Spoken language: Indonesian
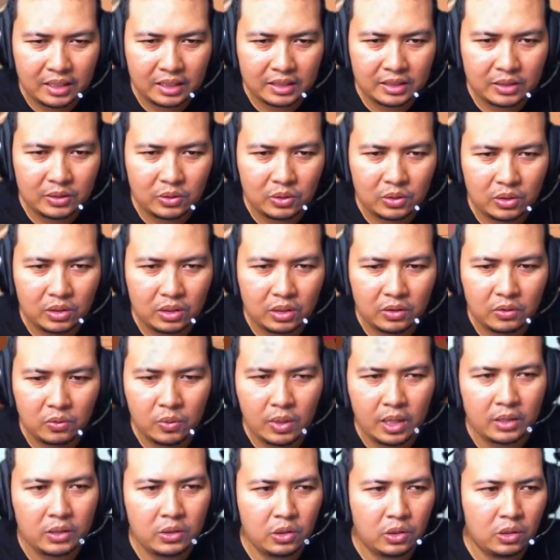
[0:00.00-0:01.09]
liatin dulu
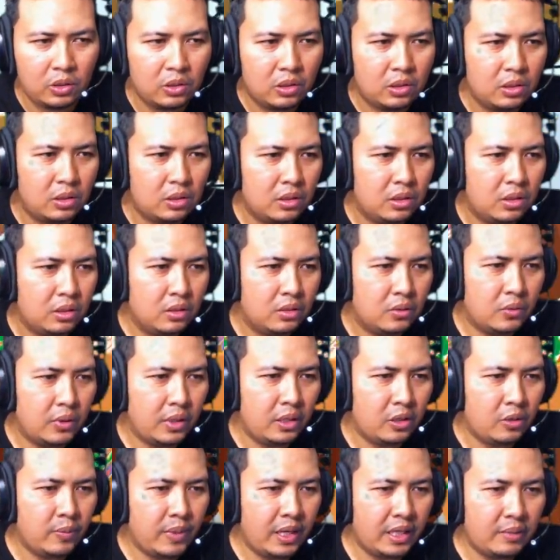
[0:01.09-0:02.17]
waduh woi
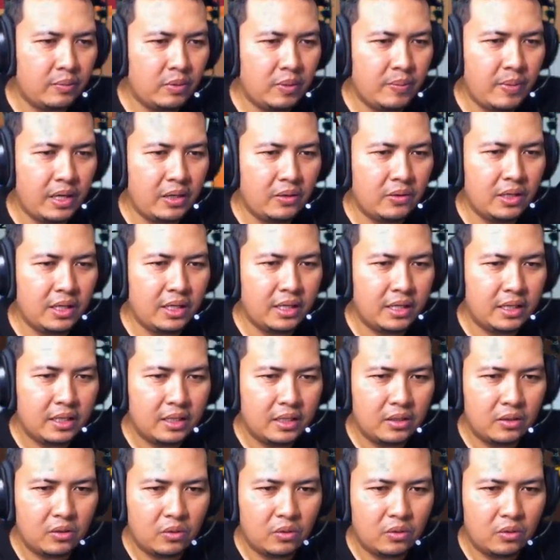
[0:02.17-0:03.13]
lo berantem di mana woi